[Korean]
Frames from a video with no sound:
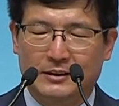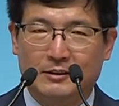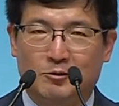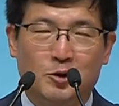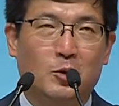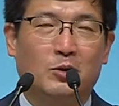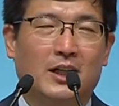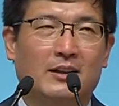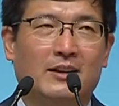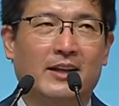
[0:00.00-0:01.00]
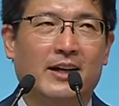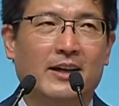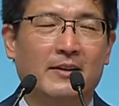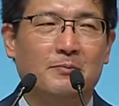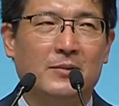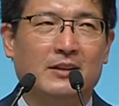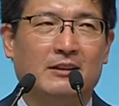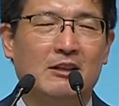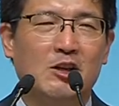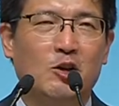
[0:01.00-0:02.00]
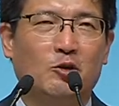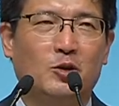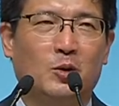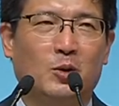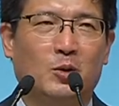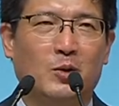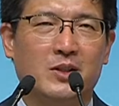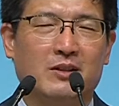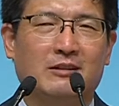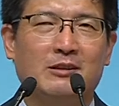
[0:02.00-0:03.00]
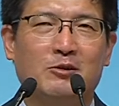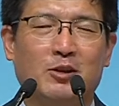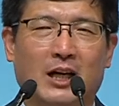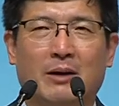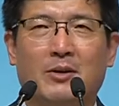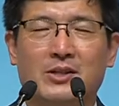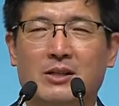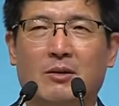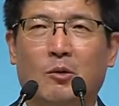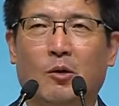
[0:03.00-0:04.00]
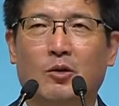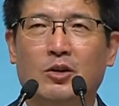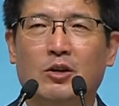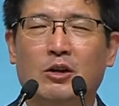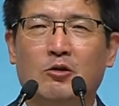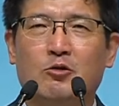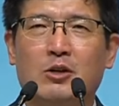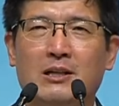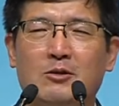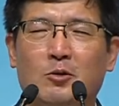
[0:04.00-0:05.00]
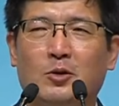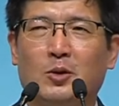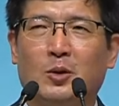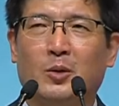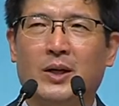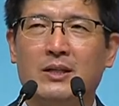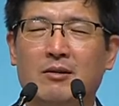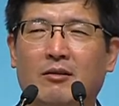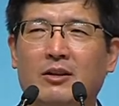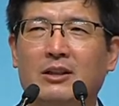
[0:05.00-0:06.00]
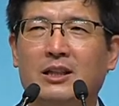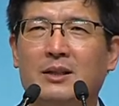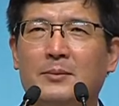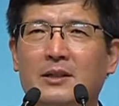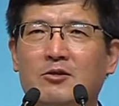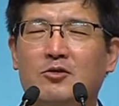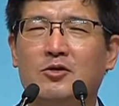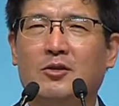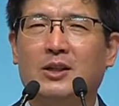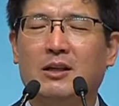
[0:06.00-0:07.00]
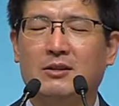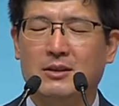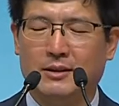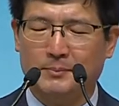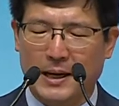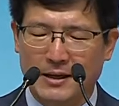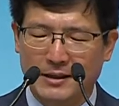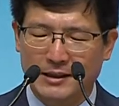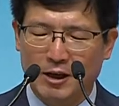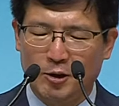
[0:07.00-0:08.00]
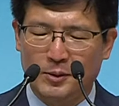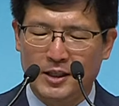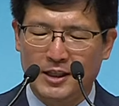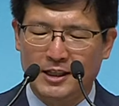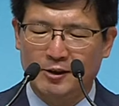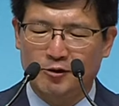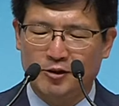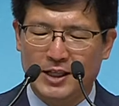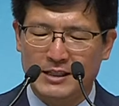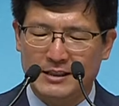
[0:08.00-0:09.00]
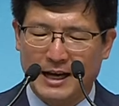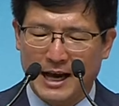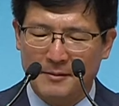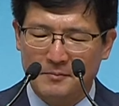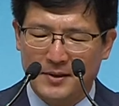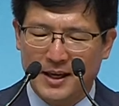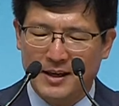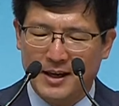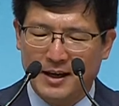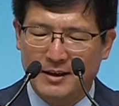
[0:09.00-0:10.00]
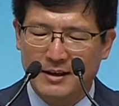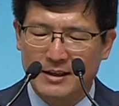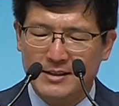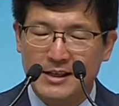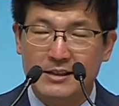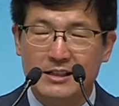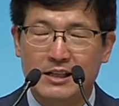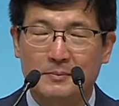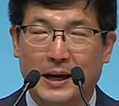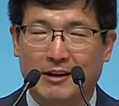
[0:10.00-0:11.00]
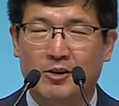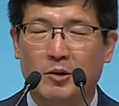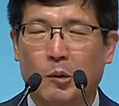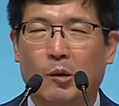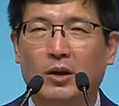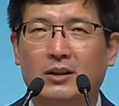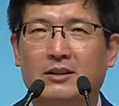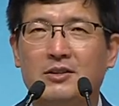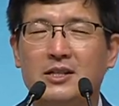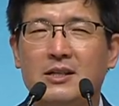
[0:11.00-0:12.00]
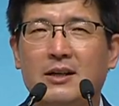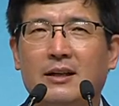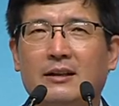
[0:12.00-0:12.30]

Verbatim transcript: 운동을 할 때에 근력 운동을 통해서 근육을 강화시키고 유산소 운동을 통해서 이미 축적된 것을 빨리 태워버리는 이 두 가지를 함께 해야 체질이 바뀌고 그것이